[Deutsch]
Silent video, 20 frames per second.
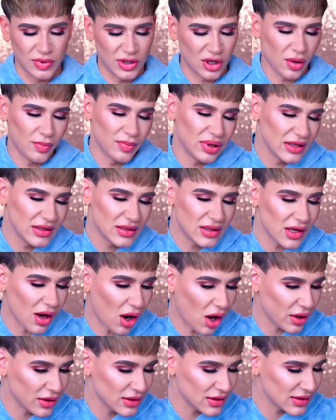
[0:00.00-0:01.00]
To be completely
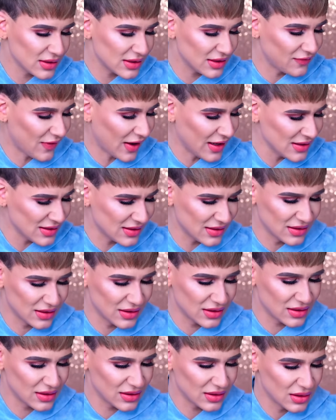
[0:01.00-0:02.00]
honest, ich weiß
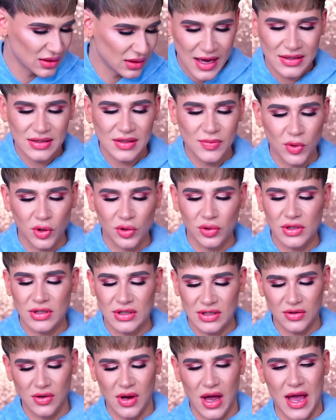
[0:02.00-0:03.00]
nicht. Essensprodukte
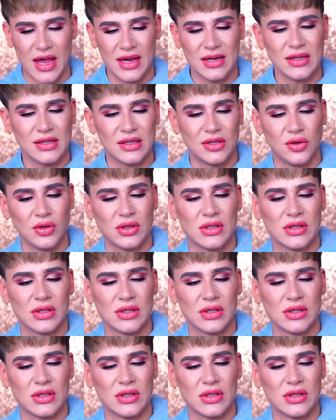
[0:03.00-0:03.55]
sind doch eigentlich